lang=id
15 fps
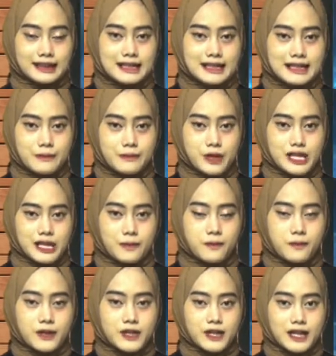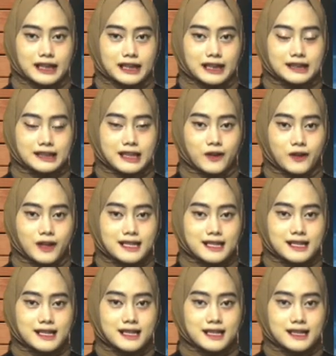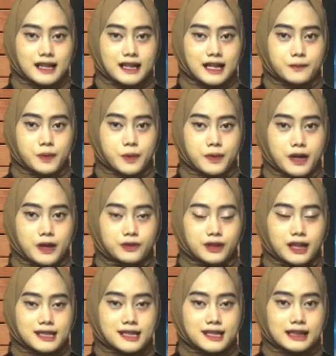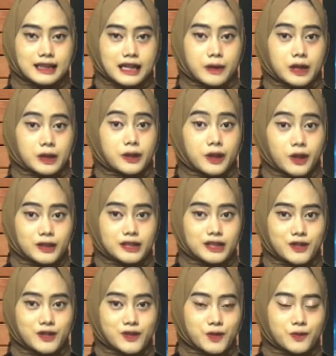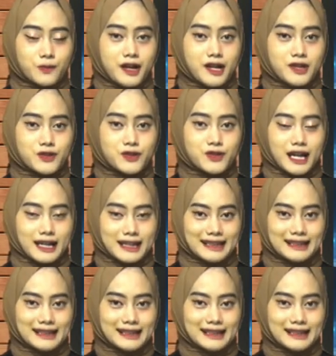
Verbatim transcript: bersama masyarakat di lokasi sasaran pembangunan jalan rabat beton di Dusun Maju Jaya,